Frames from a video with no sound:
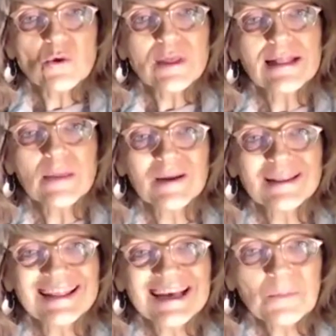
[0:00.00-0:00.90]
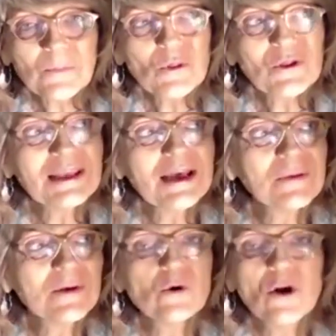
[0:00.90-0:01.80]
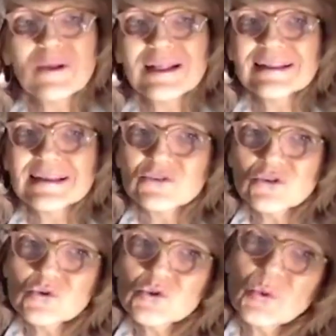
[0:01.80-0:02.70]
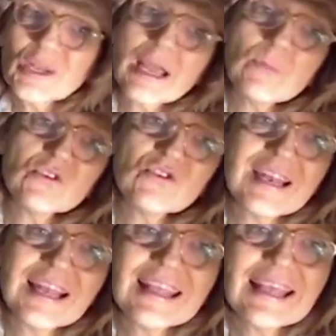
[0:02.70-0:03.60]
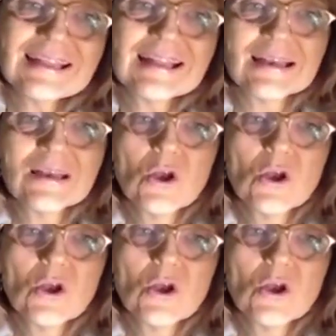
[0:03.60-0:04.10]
que al despertar podría haber una orientación sobre cambios en la dieta,